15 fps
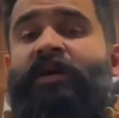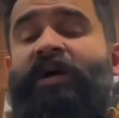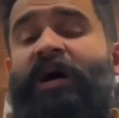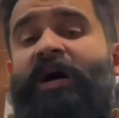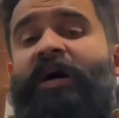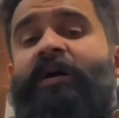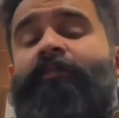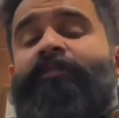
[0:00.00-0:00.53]

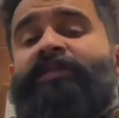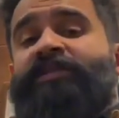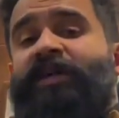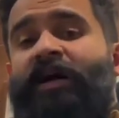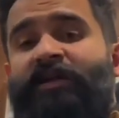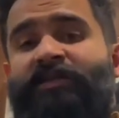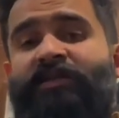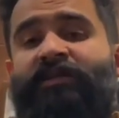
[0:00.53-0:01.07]
कहाँ
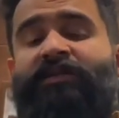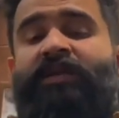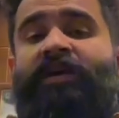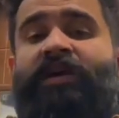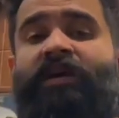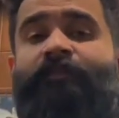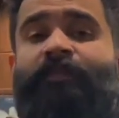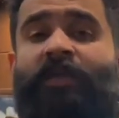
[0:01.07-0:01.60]
बचा सकते
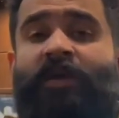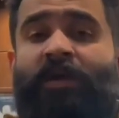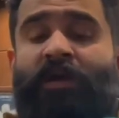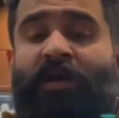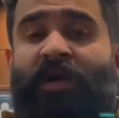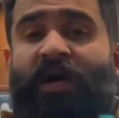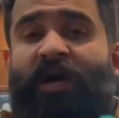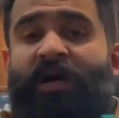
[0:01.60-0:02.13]
हैं
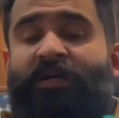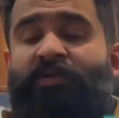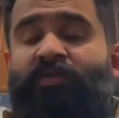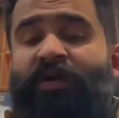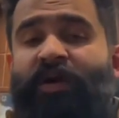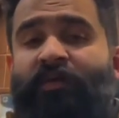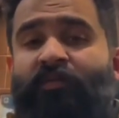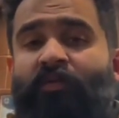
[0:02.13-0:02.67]
कहाँ जो
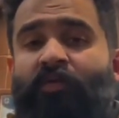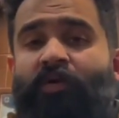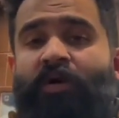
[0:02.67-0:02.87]
है वो